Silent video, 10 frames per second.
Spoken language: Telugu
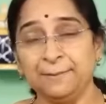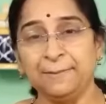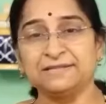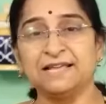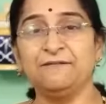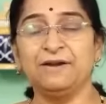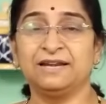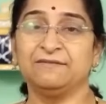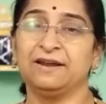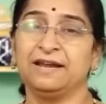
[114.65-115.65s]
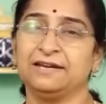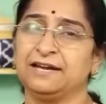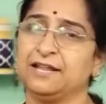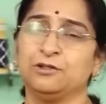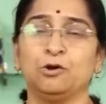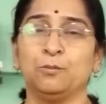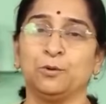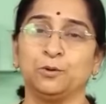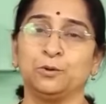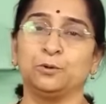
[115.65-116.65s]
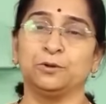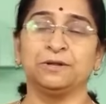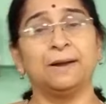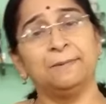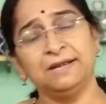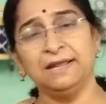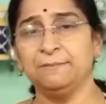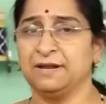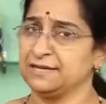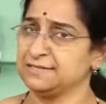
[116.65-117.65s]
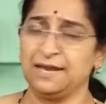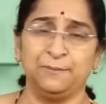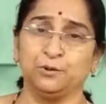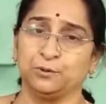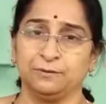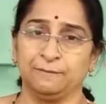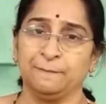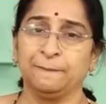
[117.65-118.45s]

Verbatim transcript: ఈ పెసలు వేయటం వల్ల ఏంటంటే ఇందులో పొట్టు ఉంటుంది కాబట్టి మనకి సరిపోతుంది